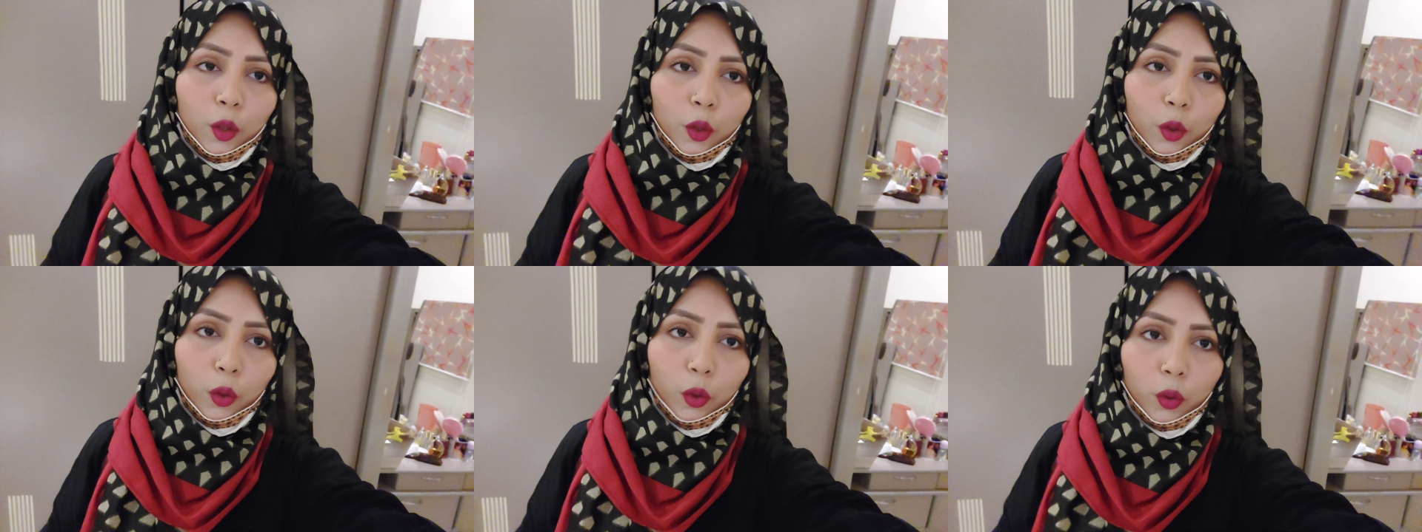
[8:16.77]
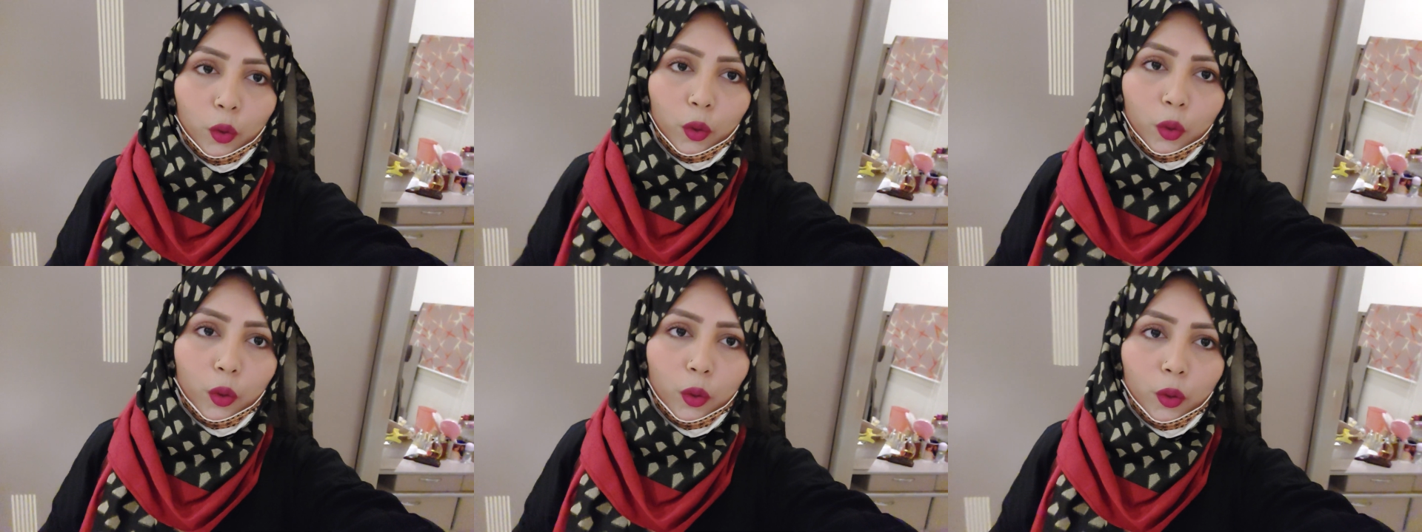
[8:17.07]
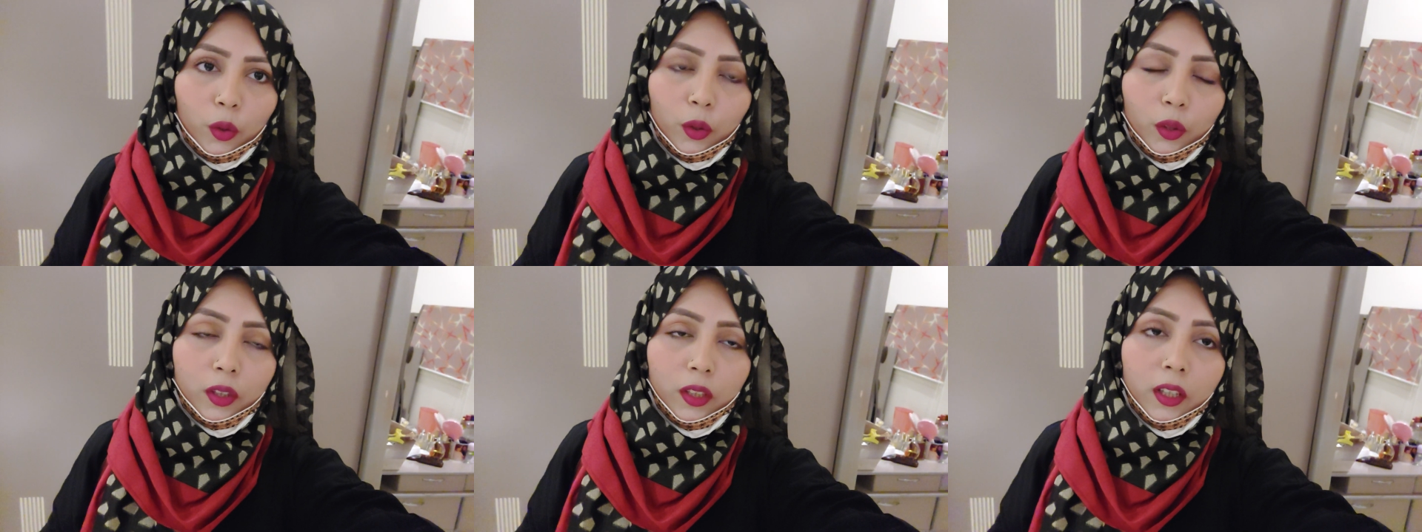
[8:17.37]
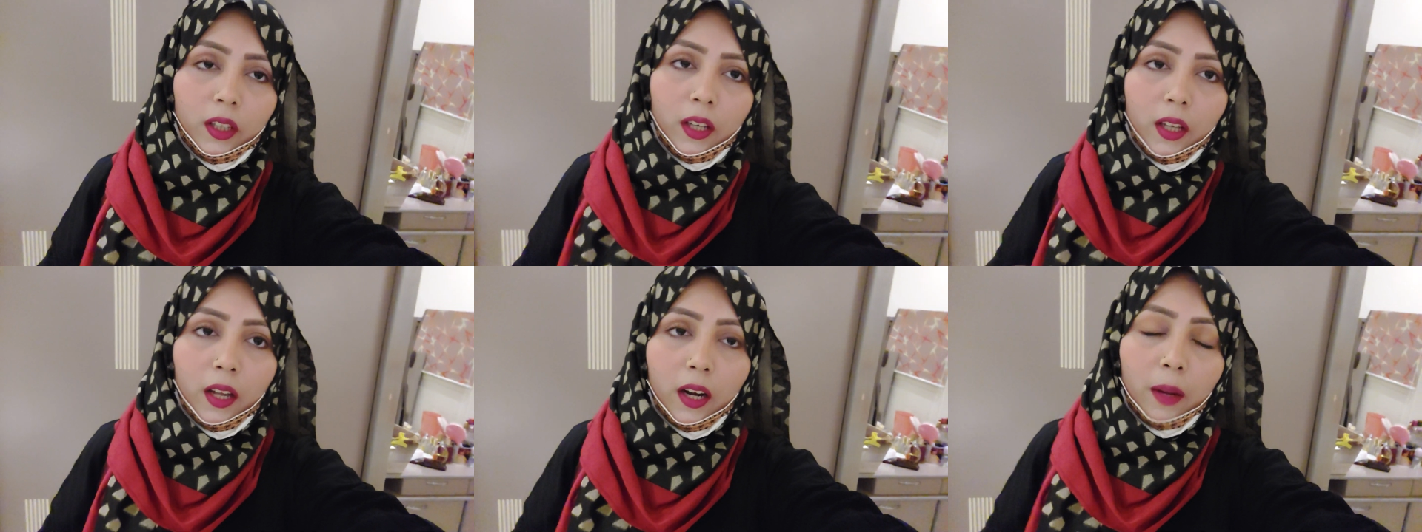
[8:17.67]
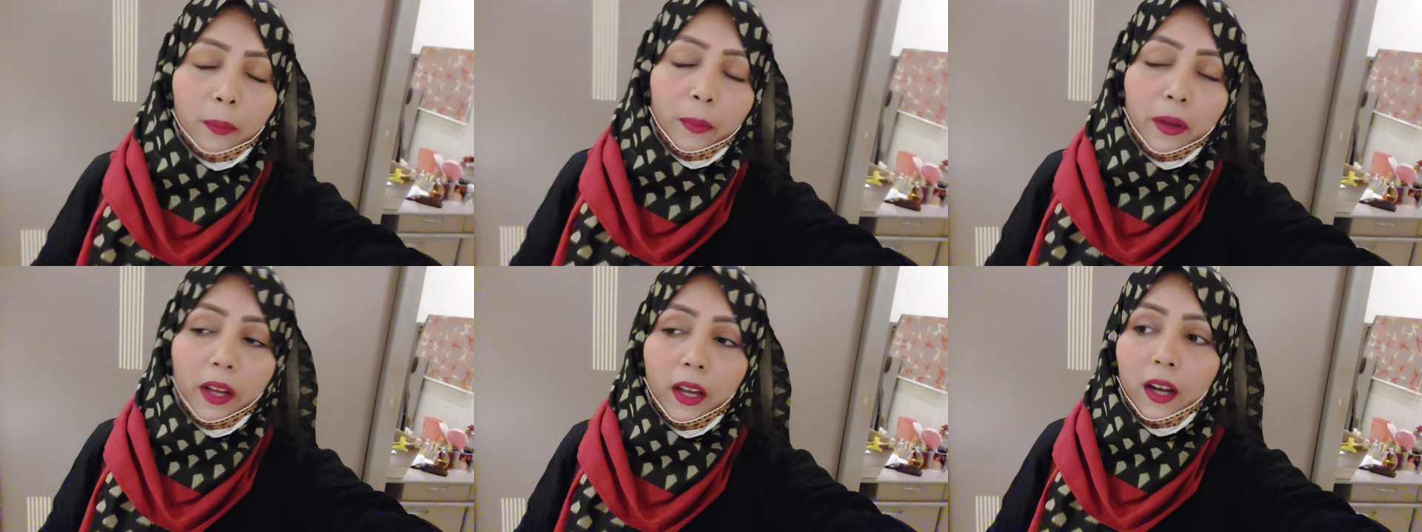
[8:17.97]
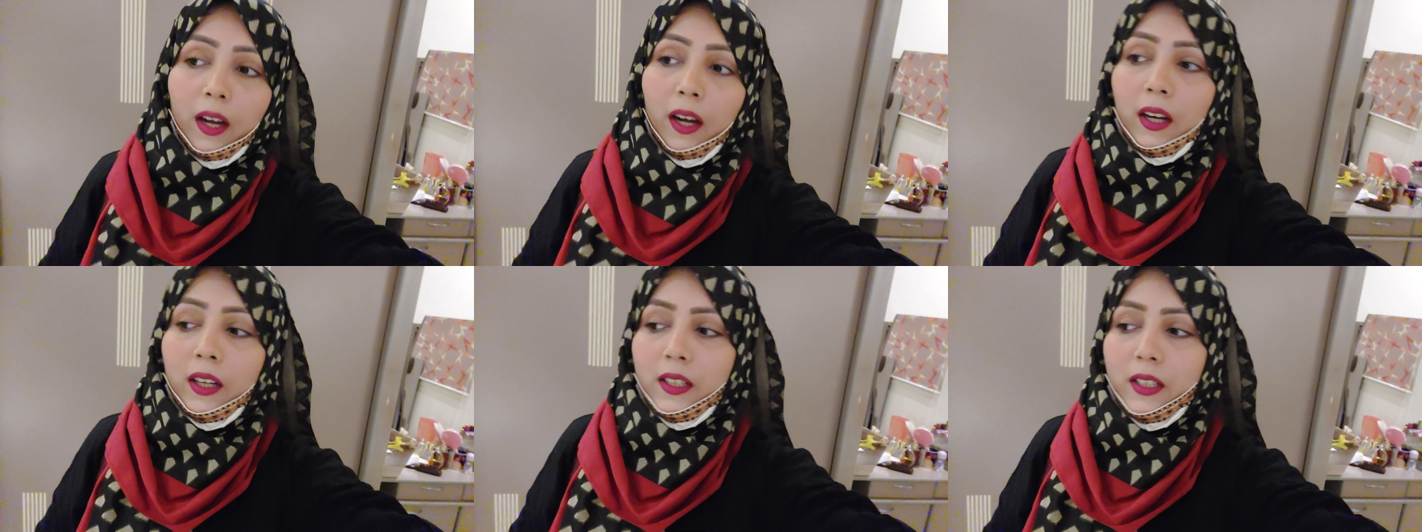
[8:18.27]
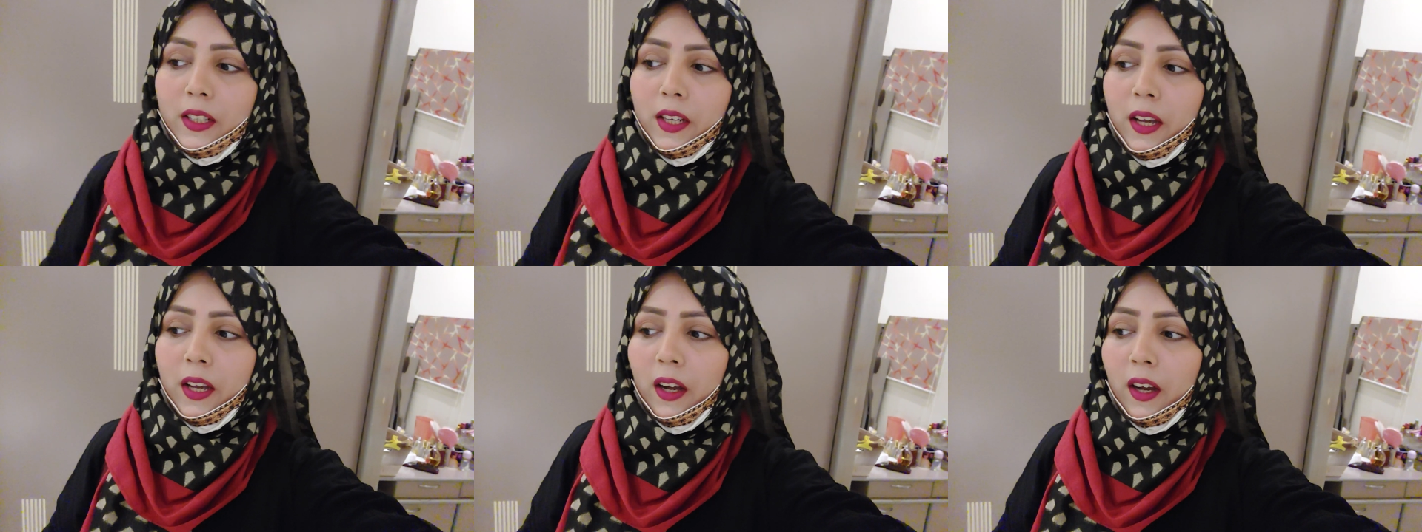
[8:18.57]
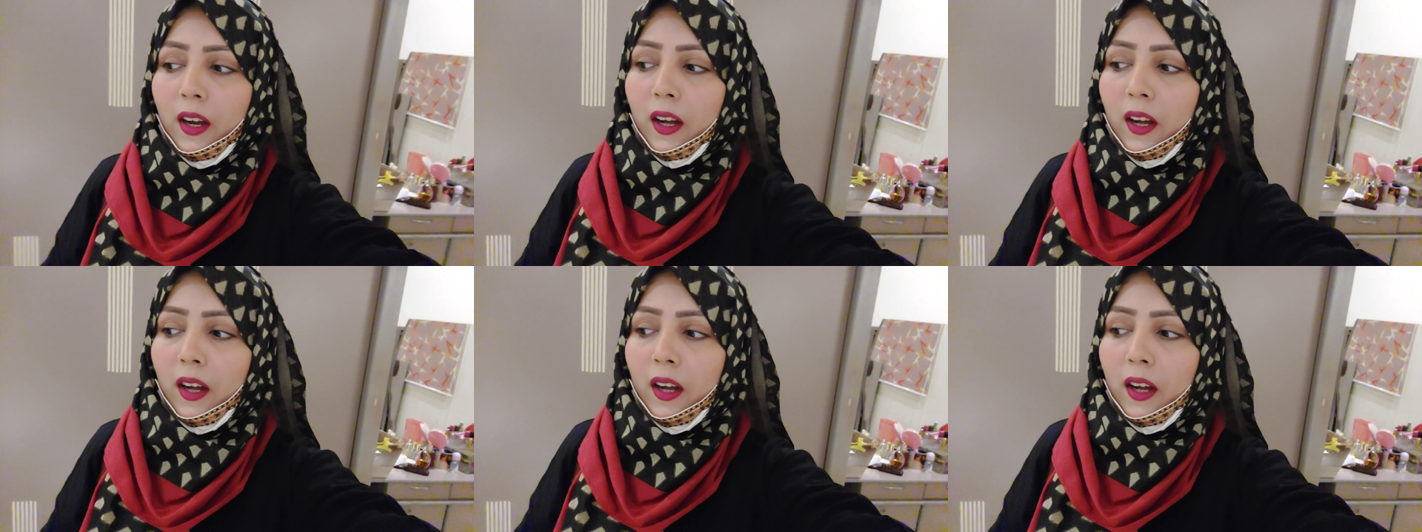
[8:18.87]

तो डिनर हमें आज क्या